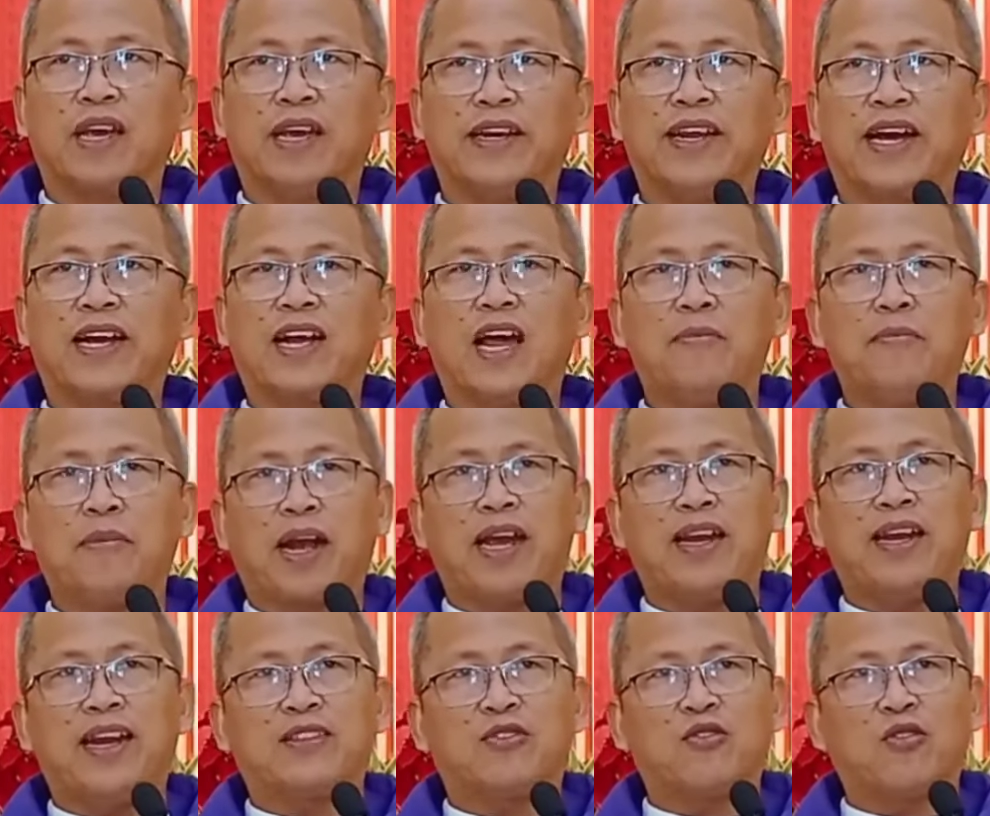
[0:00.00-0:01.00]
E daghan
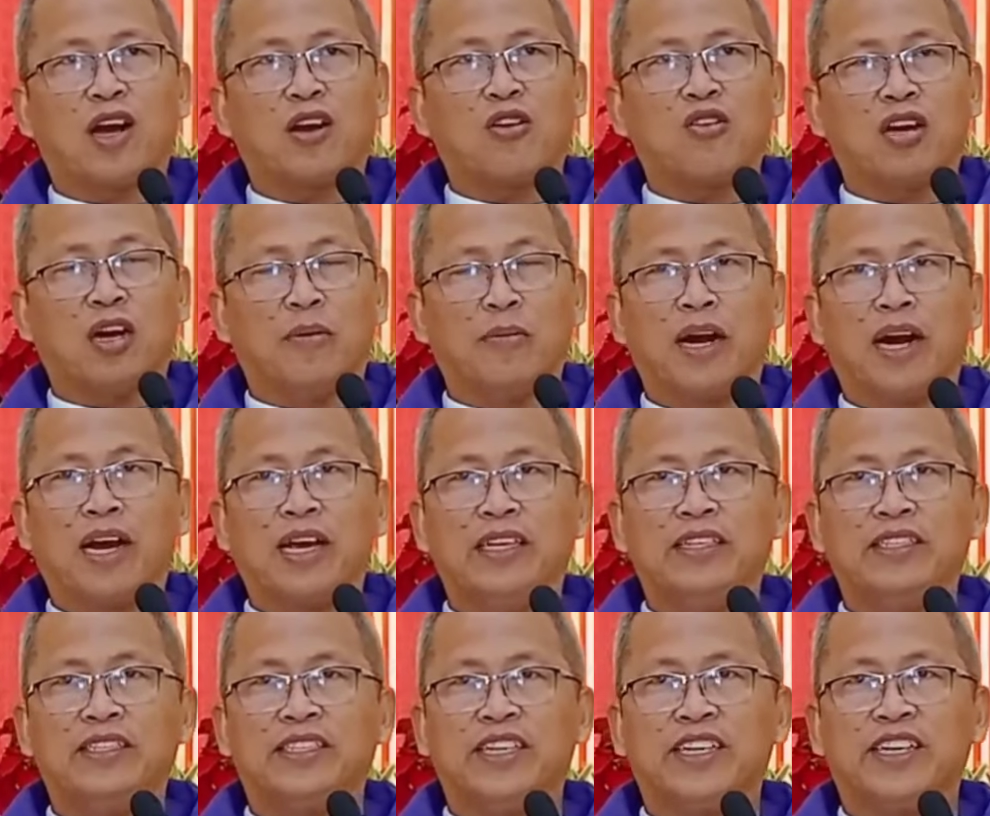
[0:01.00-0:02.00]
man nato karon nga
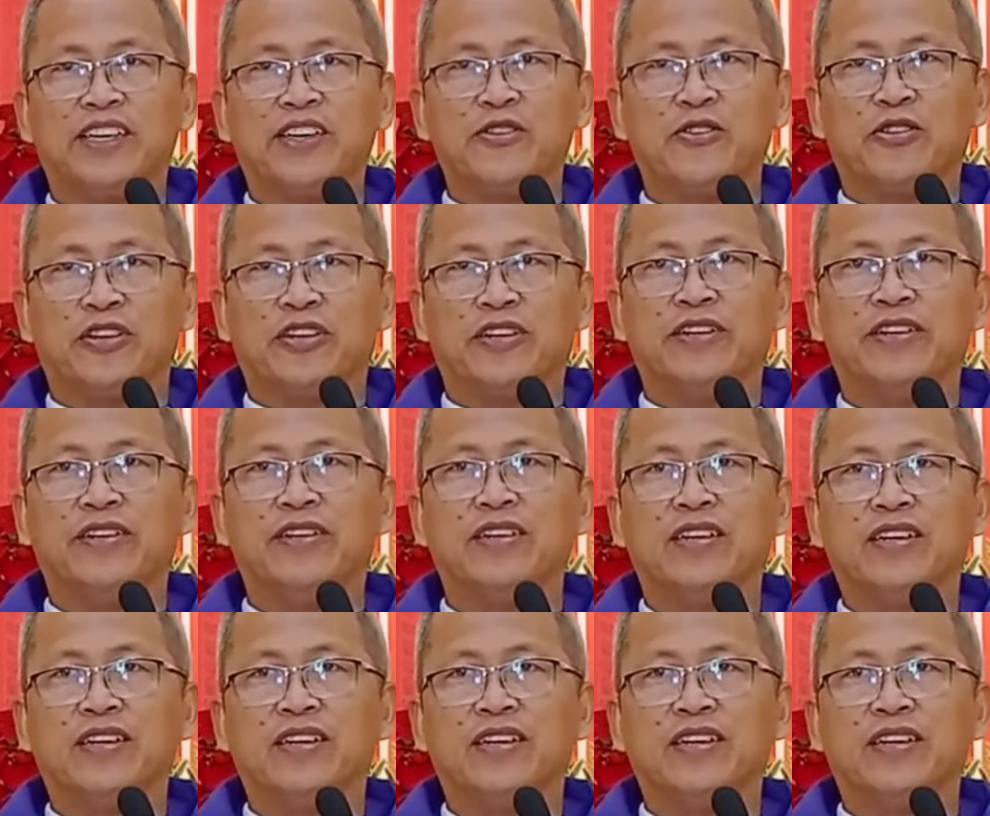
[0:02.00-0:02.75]
mga insecure.